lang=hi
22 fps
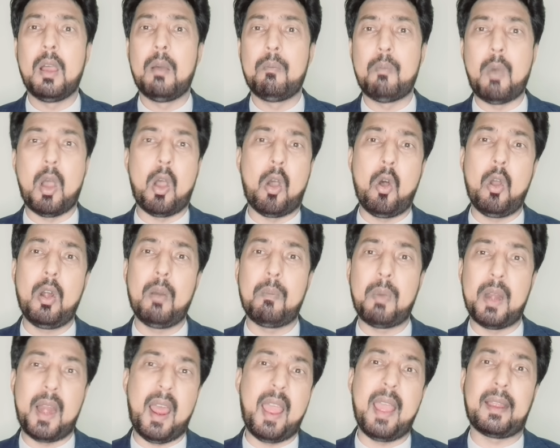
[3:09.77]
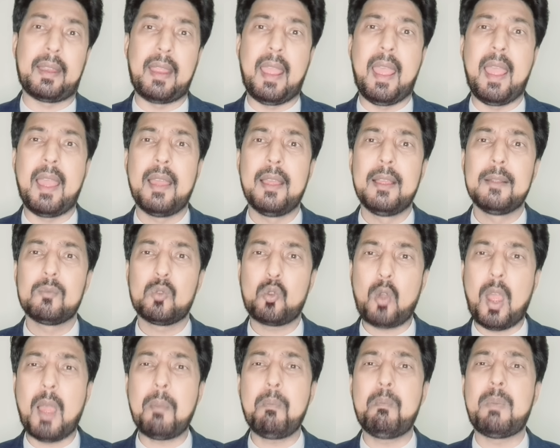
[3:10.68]
माहौल बनाया गया है
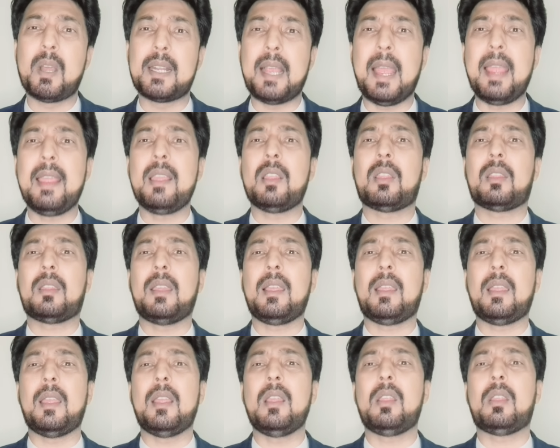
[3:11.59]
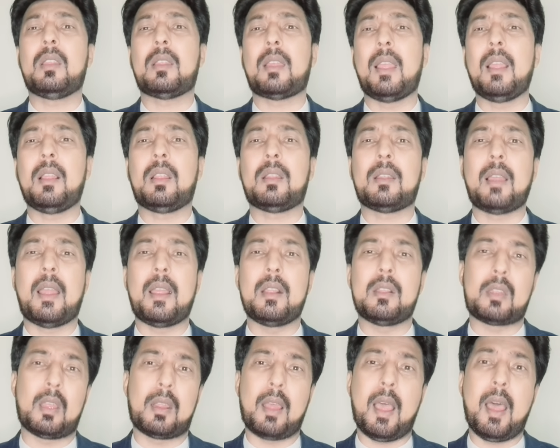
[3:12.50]
तो अब बजाय इसके कि इस केस का
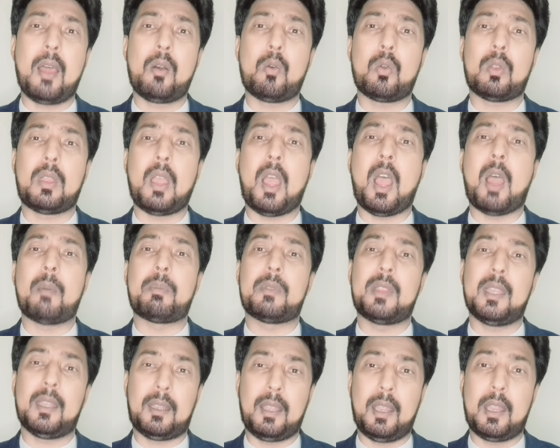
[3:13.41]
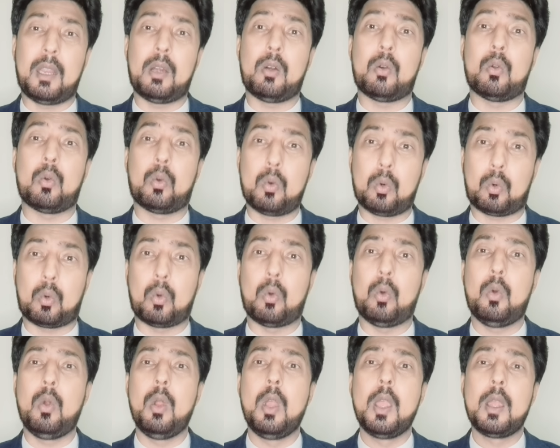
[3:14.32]
इंतजार होता आप देखें इन लोगों
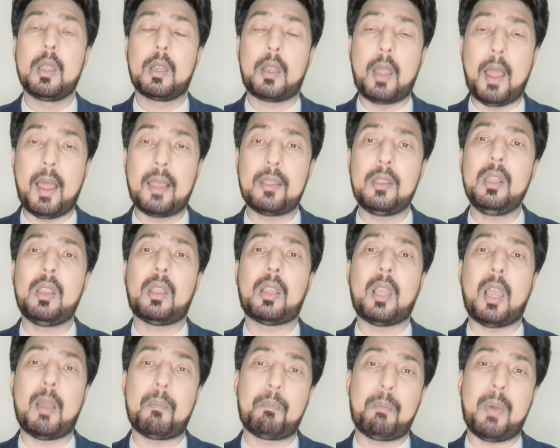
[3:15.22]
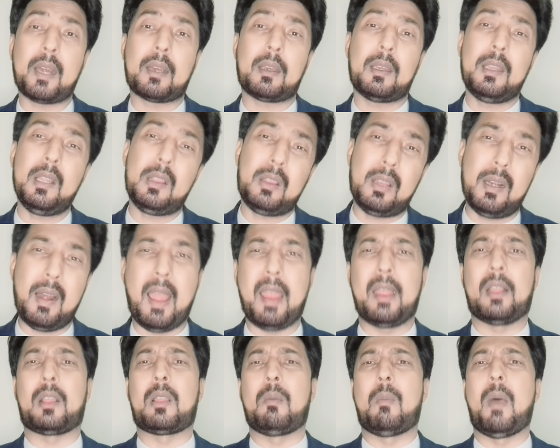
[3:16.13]
को काजी साहब पर कितना
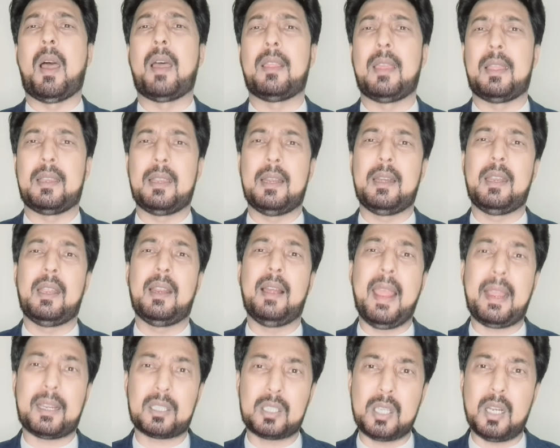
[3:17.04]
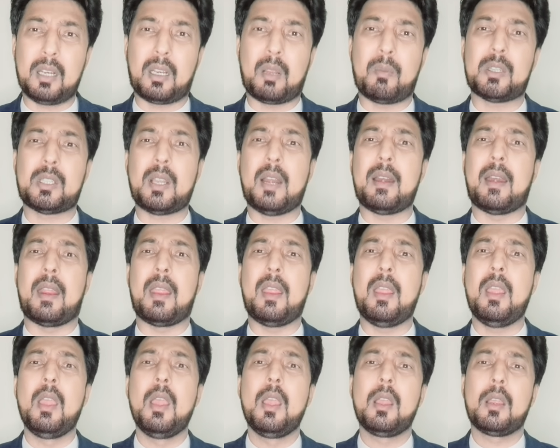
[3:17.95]
एतमाद है यानी इलेक्शन कमीशन ने
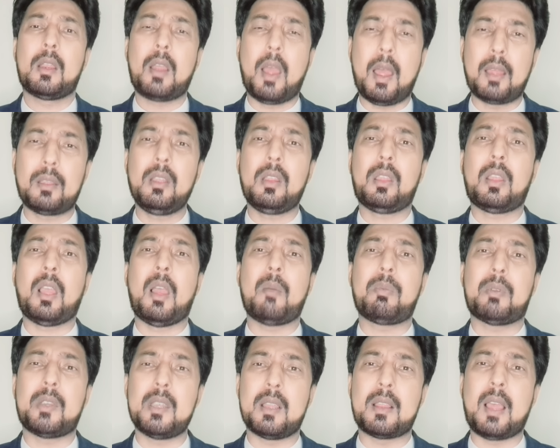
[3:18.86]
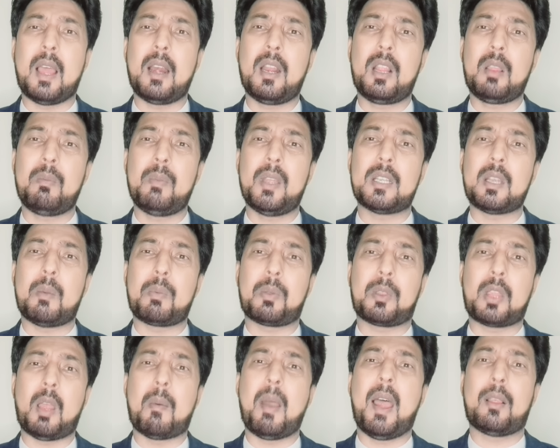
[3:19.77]
काजी साहब की अदालत में जब
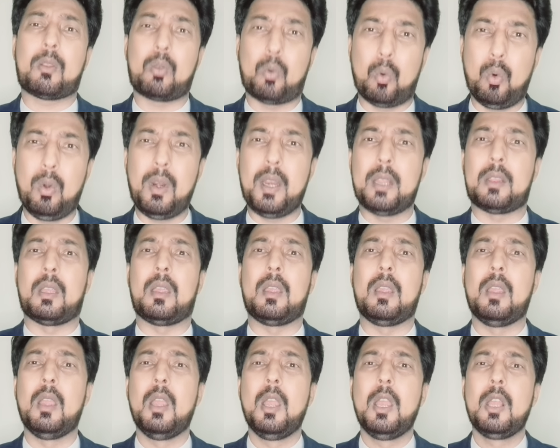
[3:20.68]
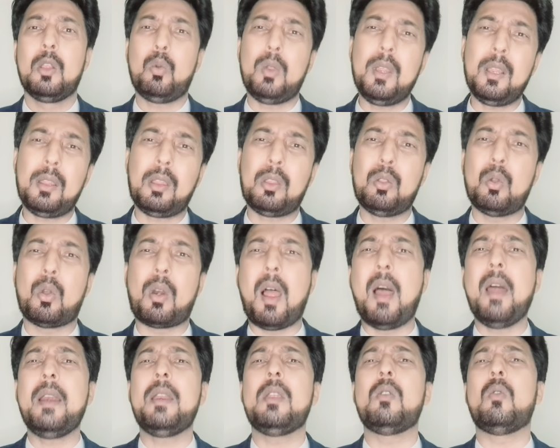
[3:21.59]
समात हो रही थी तो इस
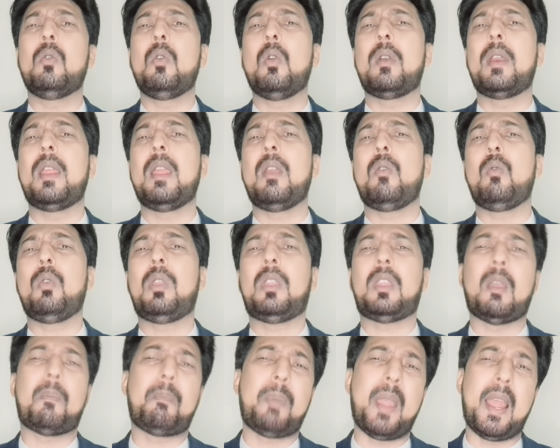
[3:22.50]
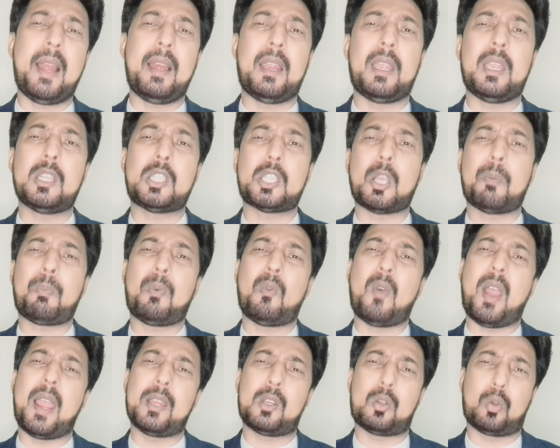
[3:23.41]
दौरान ही उन्होंने उससे पहले ही
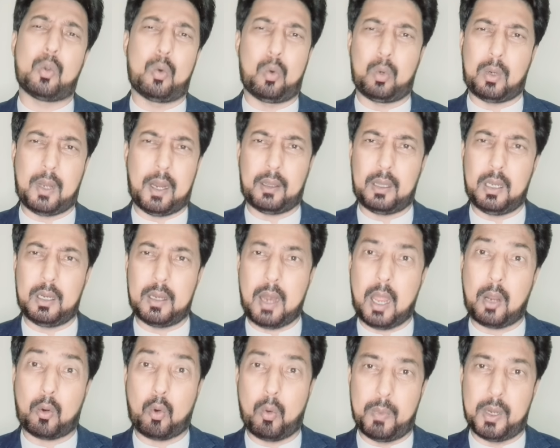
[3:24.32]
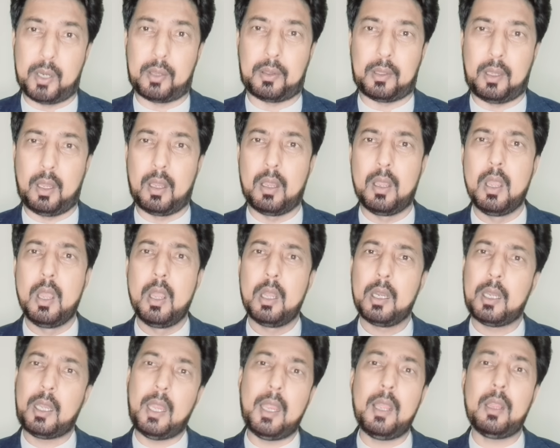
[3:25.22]
छपवाई शुरू कर दी डॉक्यूमेंट्स की
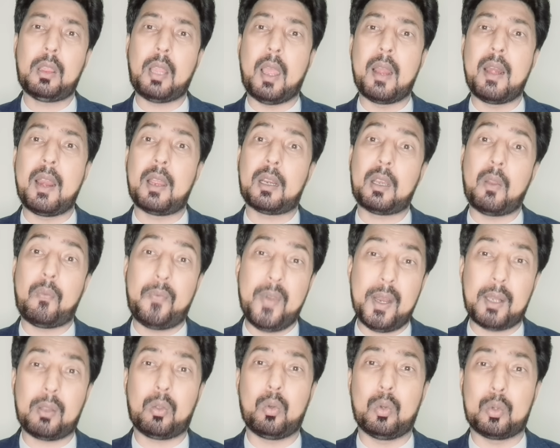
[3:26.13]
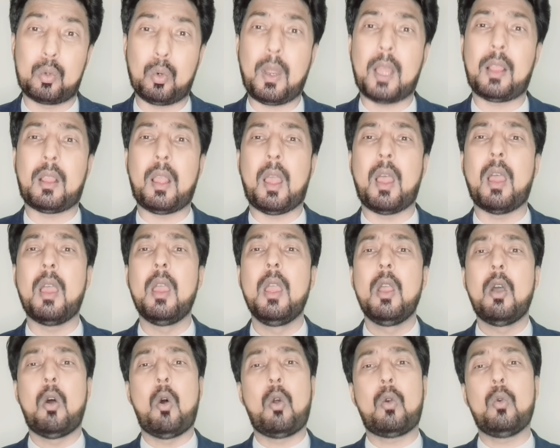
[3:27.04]
केस हालांकि फिक्स हो चुका था
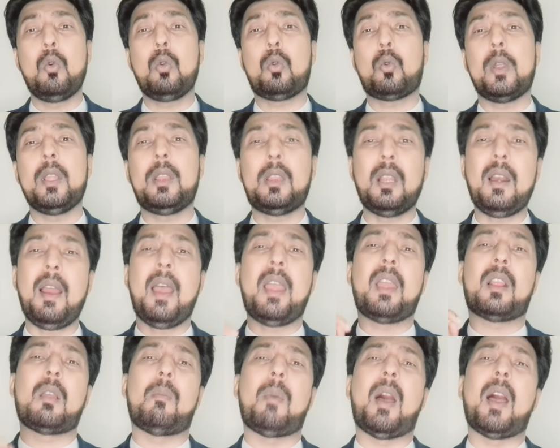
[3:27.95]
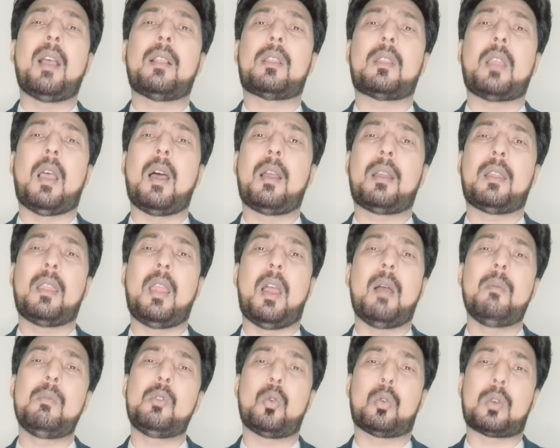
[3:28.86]
और उनको इतना एतमाद था कि
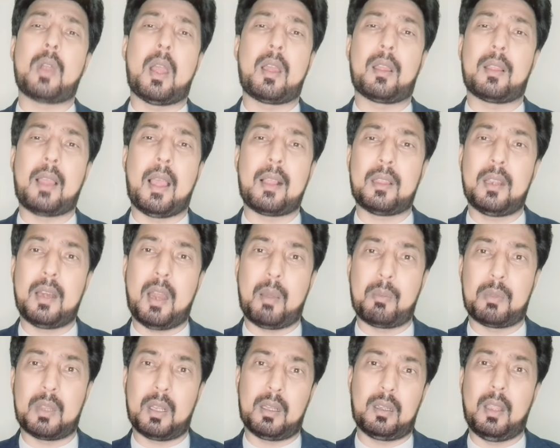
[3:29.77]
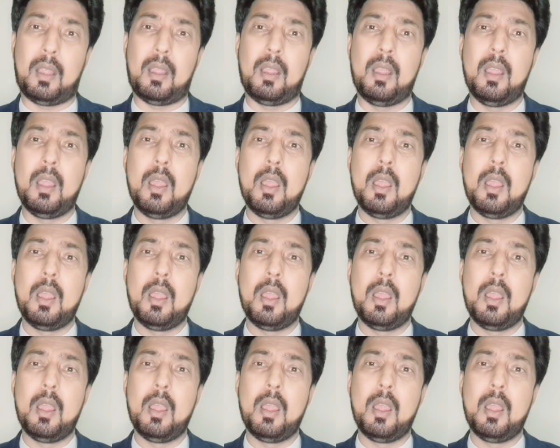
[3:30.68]
हम जो कागजात नामजदगी